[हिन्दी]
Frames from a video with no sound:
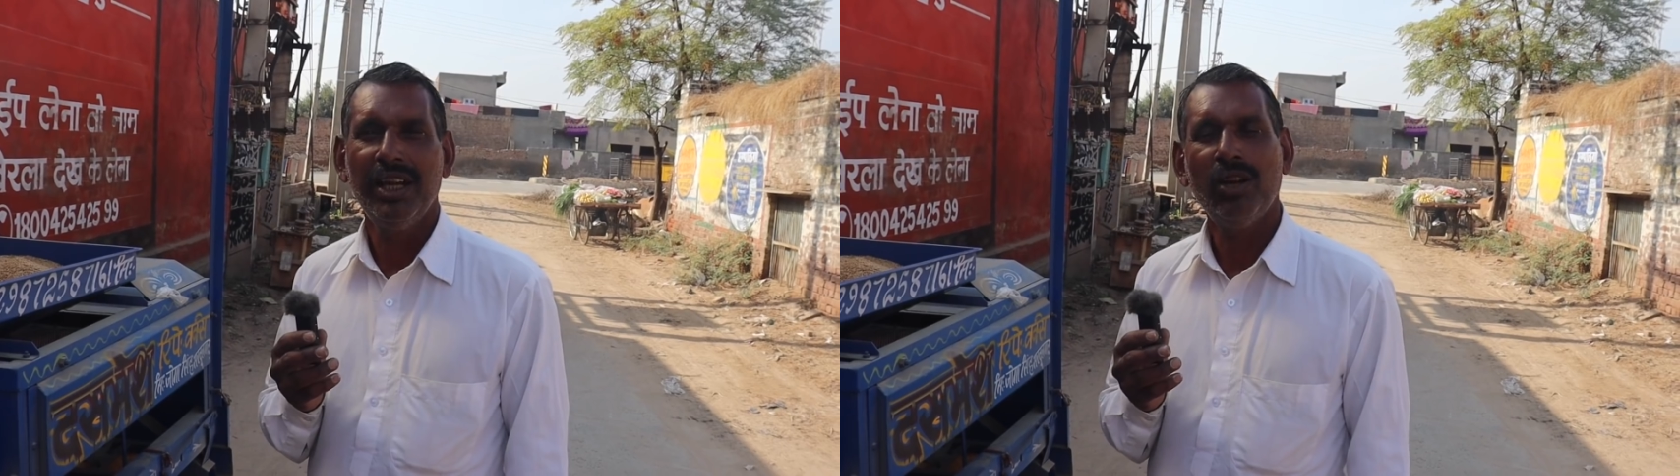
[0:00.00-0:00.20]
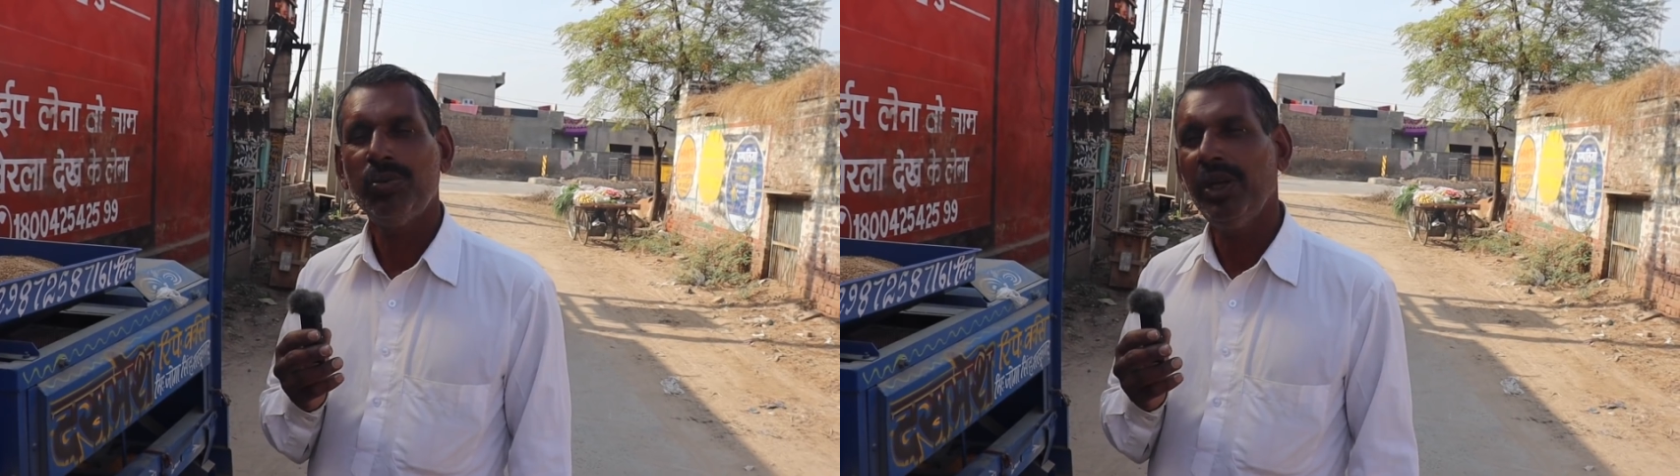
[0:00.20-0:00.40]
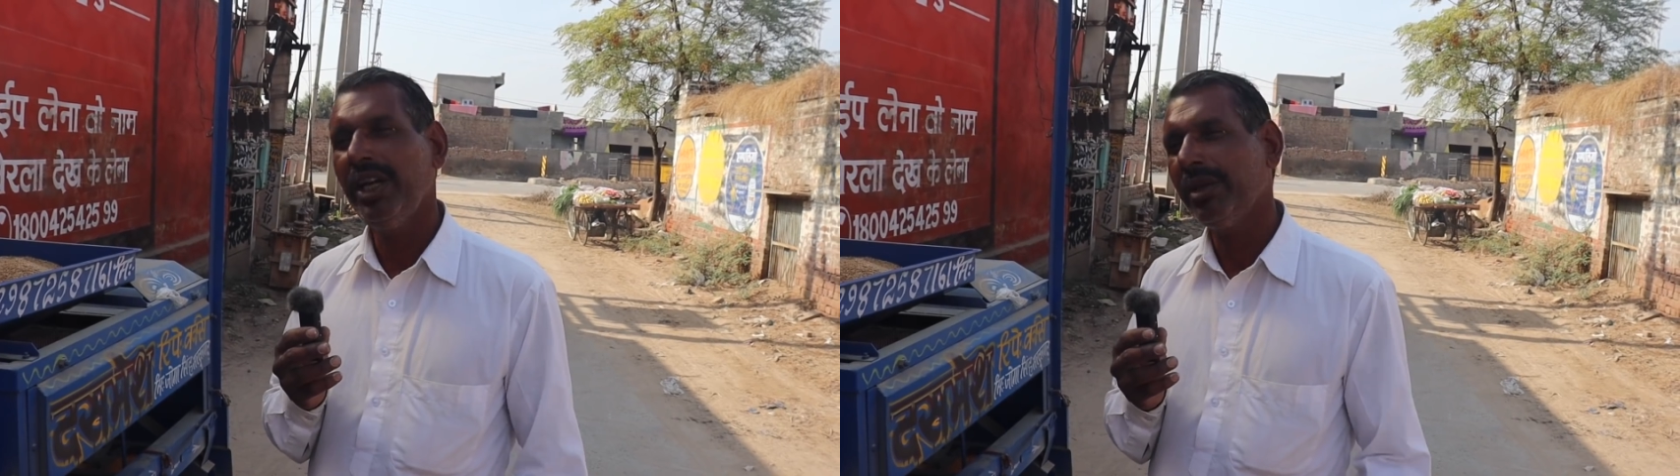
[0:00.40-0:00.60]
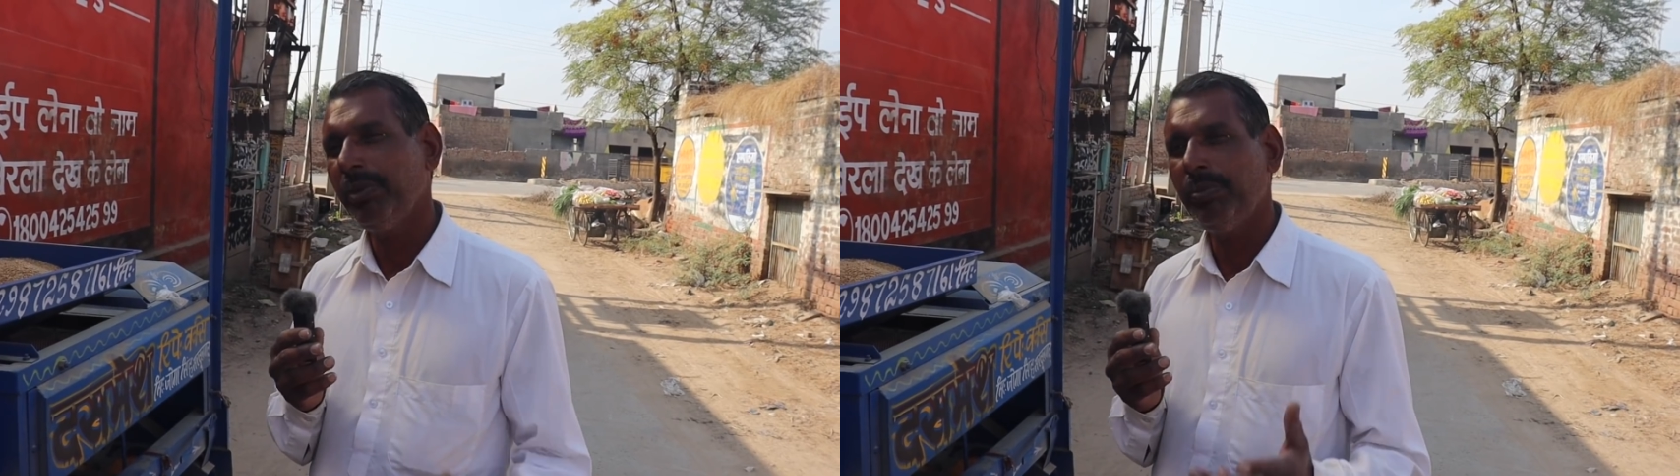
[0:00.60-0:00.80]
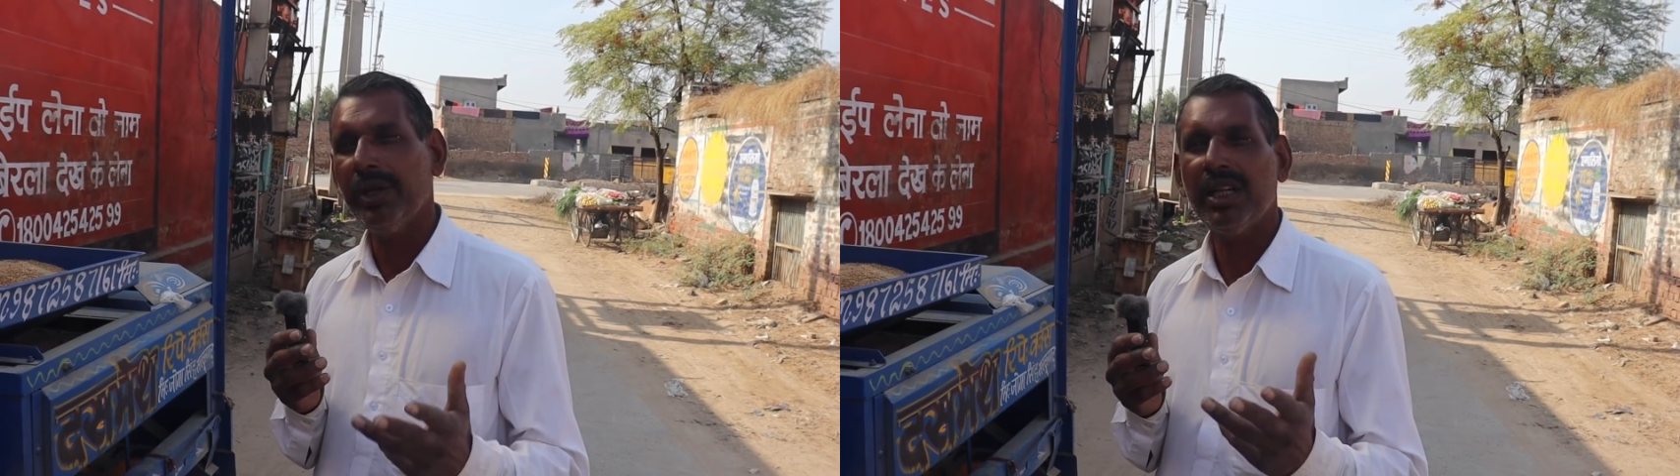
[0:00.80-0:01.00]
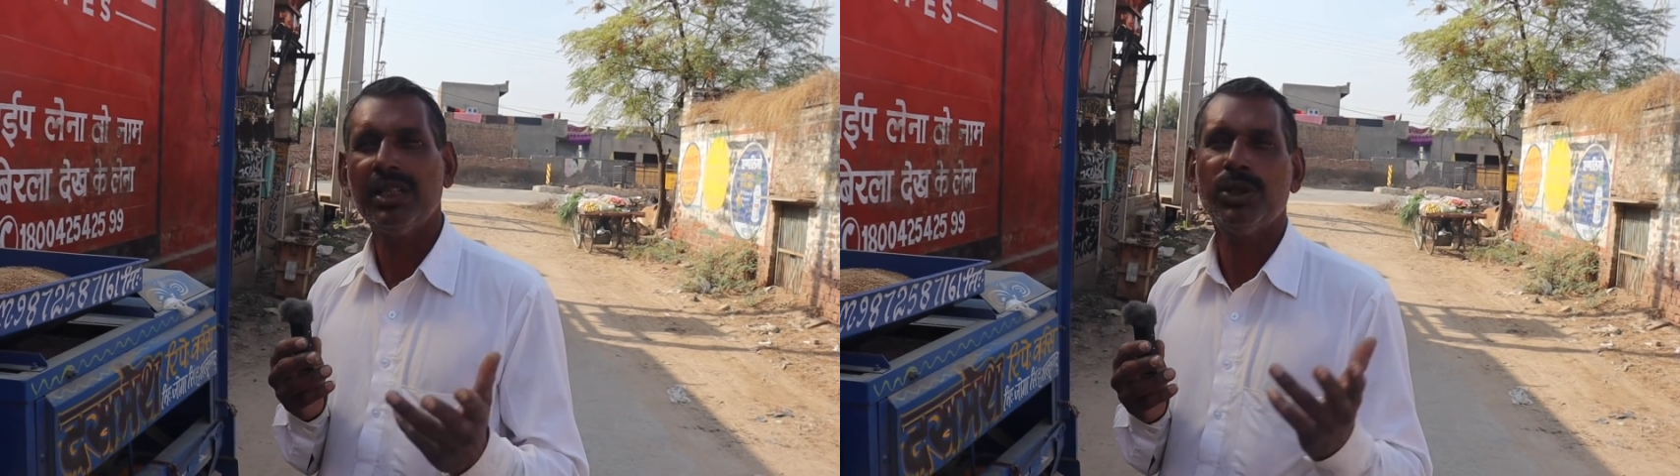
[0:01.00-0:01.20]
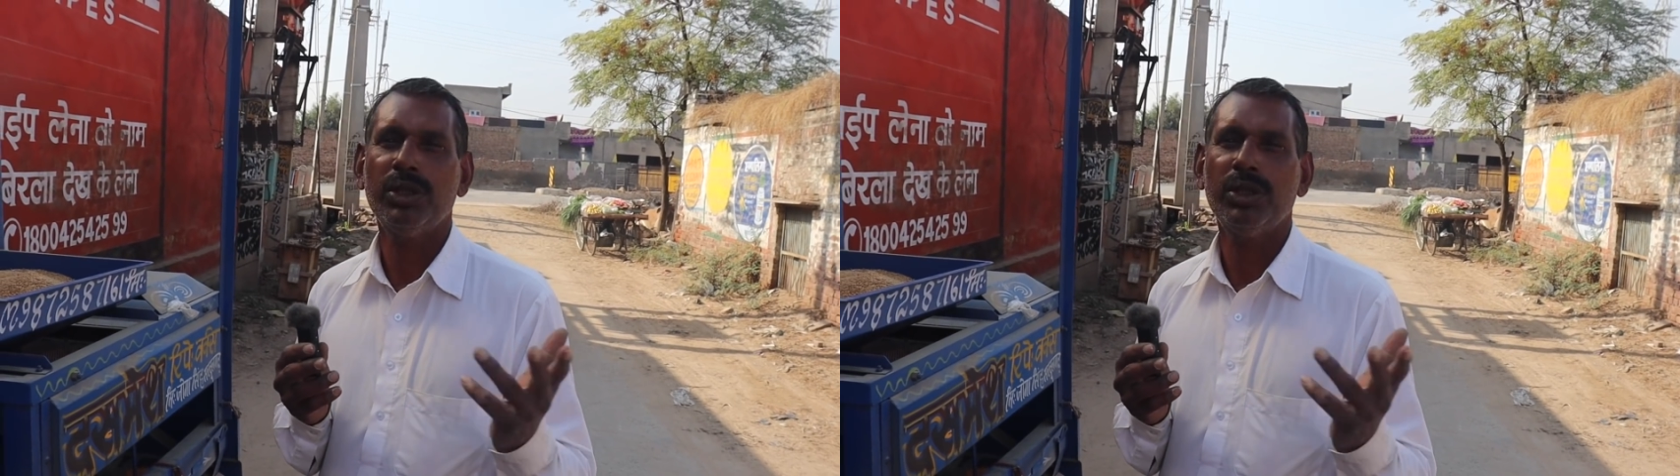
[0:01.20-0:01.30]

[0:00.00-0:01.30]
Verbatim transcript: और फिर एक पिप्पा खातर